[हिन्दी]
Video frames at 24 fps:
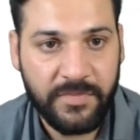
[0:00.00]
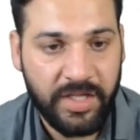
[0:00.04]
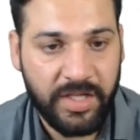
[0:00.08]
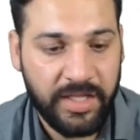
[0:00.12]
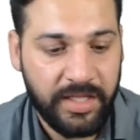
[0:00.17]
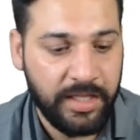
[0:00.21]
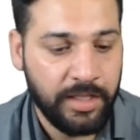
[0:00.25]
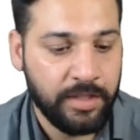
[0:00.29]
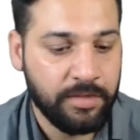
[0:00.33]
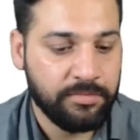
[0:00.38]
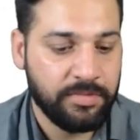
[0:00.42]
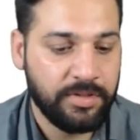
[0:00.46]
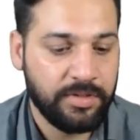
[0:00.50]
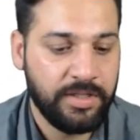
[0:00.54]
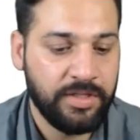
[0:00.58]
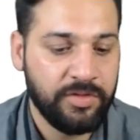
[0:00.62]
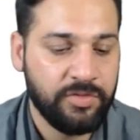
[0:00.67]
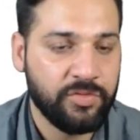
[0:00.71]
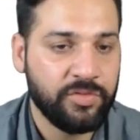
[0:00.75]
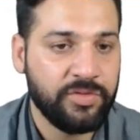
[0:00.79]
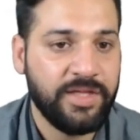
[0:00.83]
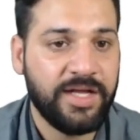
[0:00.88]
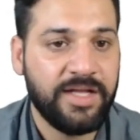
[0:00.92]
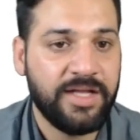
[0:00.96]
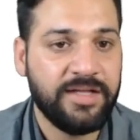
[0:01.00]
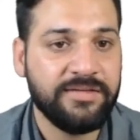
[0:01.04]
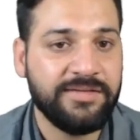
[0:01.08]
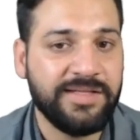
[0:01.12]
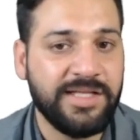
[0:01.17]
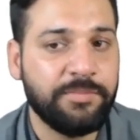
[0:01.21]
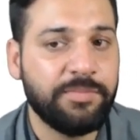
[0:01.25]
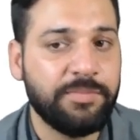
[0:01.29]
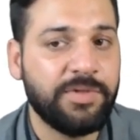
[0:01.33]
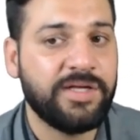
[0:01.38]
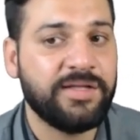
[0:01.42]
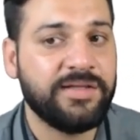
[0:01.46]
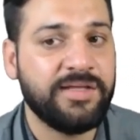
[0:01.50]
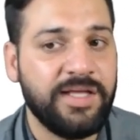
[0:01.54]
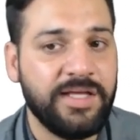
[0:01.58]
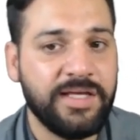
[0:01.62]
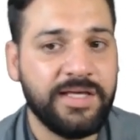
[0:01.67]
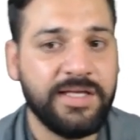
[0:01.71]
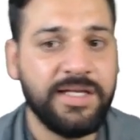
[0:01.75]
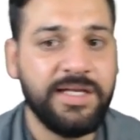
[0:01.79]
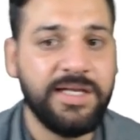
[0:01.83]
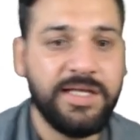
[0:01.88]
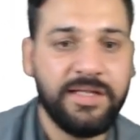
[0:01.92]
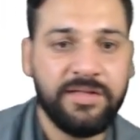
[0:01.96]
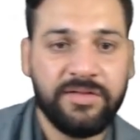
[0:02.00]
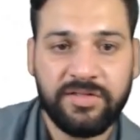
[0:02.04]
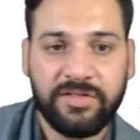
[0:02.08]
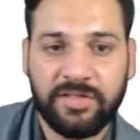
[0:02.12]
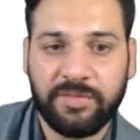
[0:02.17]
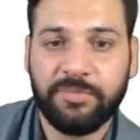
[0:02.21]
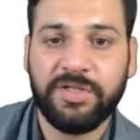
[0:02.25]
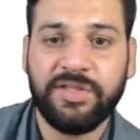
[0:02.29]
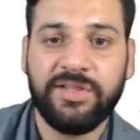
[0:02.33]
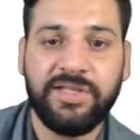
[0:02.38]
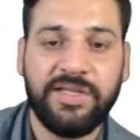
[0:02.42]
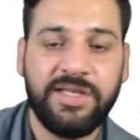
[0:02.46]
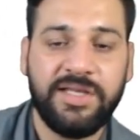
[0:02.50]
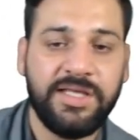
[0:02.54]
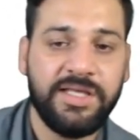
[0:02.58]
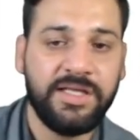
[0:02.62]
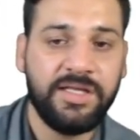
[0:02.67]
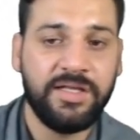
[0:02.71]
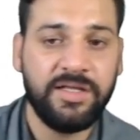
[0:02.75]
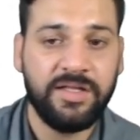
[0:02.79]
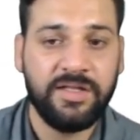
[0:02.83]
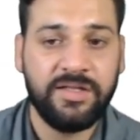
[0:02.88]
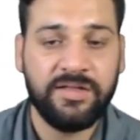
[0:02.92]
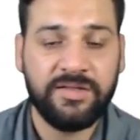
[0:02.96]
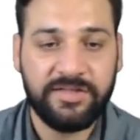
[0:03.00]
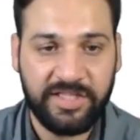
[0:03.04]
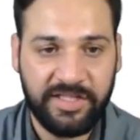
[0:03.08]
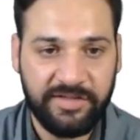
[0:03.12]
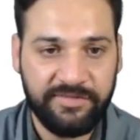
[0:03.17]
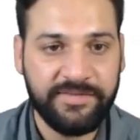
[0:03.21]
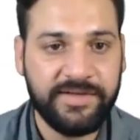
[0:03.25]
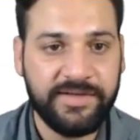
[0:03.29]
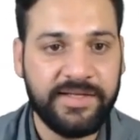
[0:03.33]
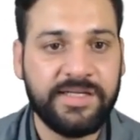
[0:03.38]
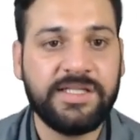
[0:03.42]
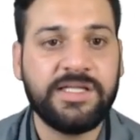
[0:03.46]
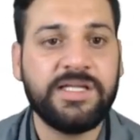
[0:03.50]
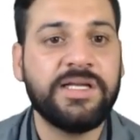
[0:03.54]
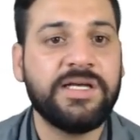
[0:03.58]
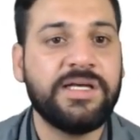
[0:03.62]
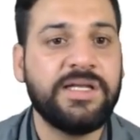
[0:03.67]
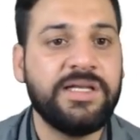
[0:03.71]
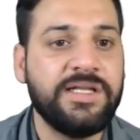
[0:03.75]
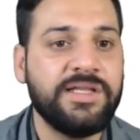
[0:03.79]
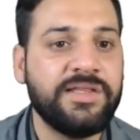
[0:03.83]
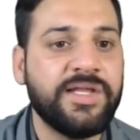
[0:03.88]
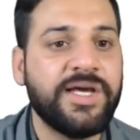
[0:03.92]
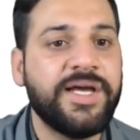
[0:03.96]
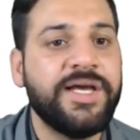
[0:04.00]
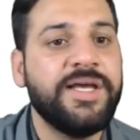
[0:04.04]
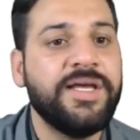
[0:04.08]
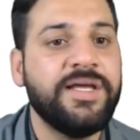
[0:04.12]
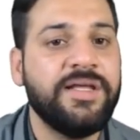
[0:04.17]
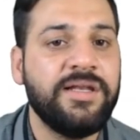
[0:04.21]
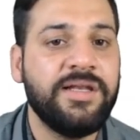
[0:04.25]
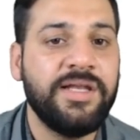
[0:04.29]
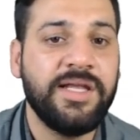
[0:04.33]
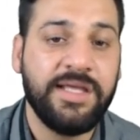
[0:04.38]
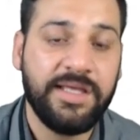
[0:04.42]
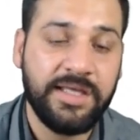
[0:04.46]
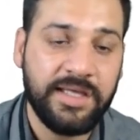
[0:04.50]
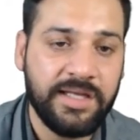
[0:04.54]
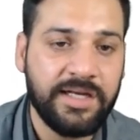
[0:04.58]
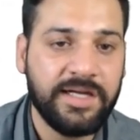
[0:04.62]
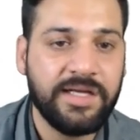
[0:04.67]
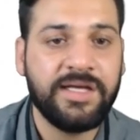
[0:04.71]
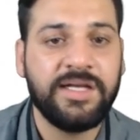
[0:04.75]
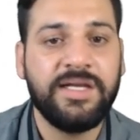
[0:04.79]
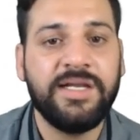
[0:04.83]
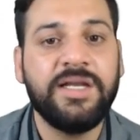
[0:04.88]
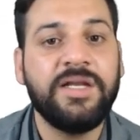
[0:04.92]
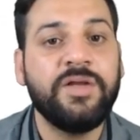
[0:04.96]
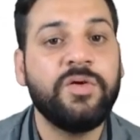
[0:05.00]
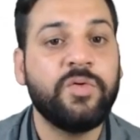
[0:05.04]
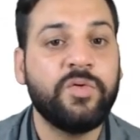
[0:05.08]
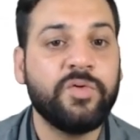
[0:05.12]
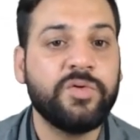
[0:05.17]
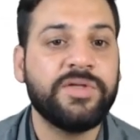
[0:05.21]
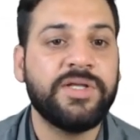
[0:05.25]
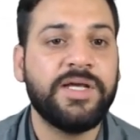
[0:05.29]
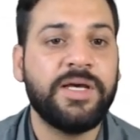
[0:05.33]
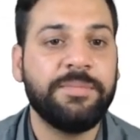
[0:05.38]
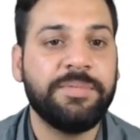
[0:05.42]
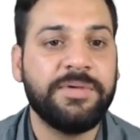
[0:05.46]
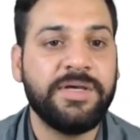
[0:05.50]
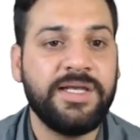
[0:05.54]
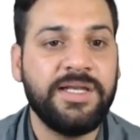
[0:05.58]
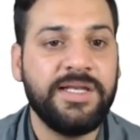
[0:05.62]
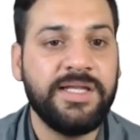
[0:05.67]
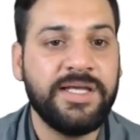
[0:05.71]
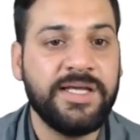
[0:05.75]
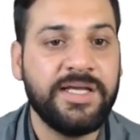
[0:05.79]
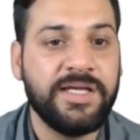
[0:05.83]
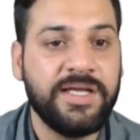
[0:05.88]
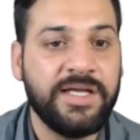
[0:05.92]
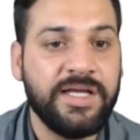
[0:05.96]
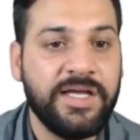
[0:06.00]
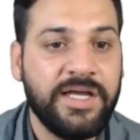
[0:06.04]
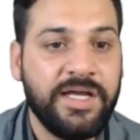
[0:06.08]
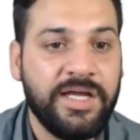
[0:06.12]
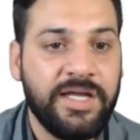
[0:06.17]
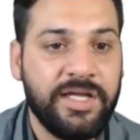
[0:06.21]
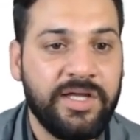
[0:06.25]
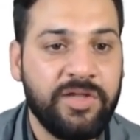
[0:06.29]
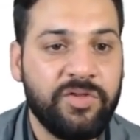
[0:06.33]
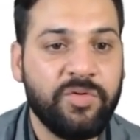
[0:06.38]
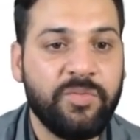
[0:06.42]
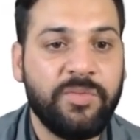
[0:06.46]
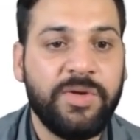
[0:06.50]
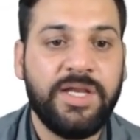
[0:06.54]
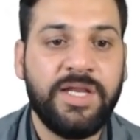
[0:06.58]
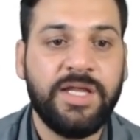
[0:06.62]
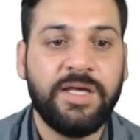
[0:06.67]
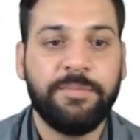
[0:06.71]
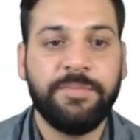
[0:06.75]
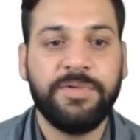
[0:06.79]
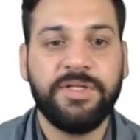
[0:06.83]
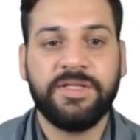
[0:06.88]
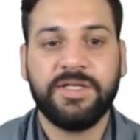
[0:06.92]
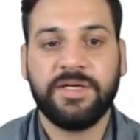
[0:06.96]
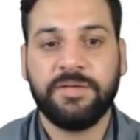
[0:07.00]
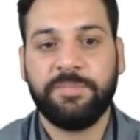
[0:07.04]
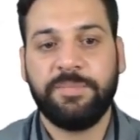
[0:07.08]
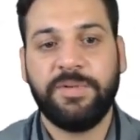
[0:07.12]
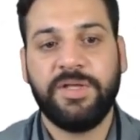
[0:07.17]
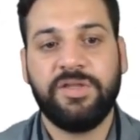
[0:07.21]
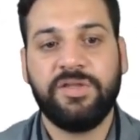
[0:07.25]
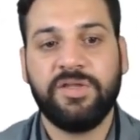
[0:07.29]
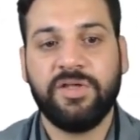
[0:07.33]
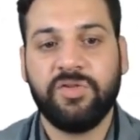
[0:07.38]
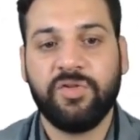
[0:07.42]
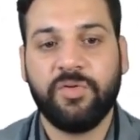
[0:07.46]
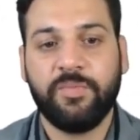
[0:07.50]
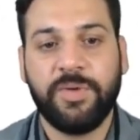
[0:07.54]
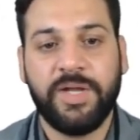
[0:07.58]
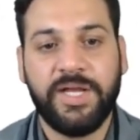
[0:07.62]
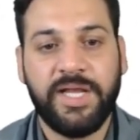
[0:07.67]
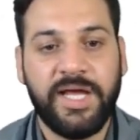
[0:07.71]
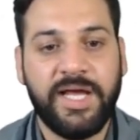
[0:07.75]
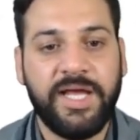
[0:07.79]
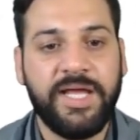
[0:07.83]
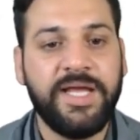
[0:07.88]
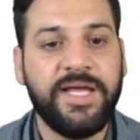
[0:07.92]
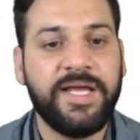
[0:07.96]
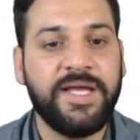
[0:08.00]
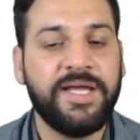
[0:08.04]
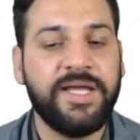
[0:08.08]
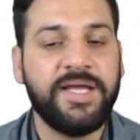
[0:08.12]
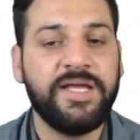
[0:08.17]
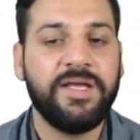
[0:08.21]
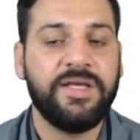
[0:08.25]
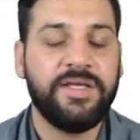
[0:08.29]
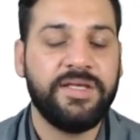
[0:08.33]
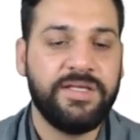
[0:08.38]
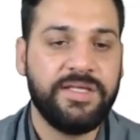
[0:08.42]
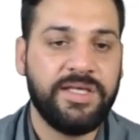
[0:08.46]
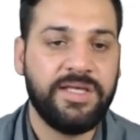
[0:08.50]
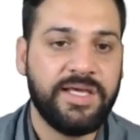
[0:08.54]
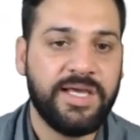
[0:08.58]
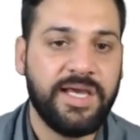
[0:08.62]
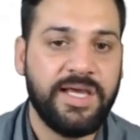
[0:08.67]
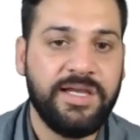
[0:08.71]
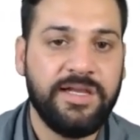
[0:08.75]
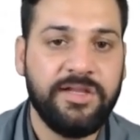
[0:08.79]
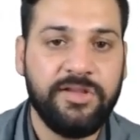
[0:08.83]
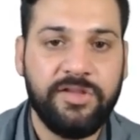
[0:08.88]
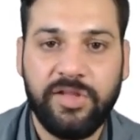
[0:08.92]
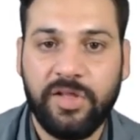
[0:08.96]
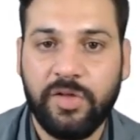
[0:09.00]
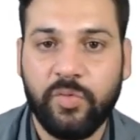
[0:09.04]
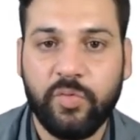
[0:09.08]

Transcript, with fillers: एक इसको ध्यान से एक बार देख लें समझ लें सेव करके रख लें चाहे लिख के रख लें नोट्स ऐप के लिए ये जो मैंने अभी तक पीछे जो बनाए हैं ये कह लीजिए